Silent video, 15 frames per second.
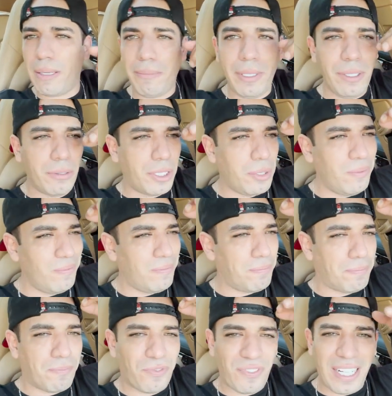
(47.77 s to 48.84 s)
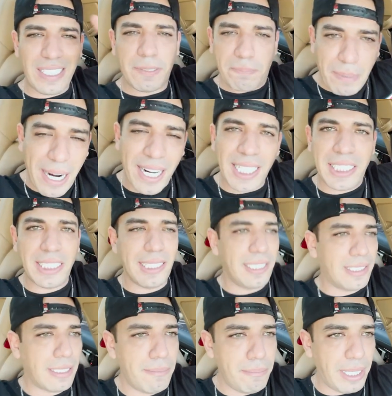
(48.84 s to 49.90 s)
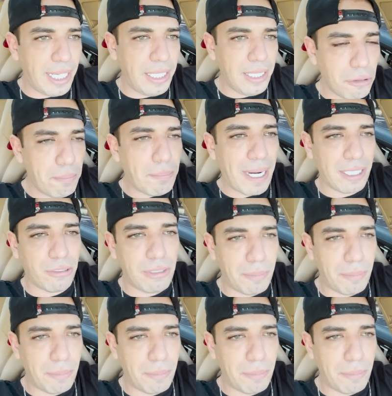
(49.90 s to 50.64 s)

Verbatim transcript: é meio que um faz parte ali também do pátio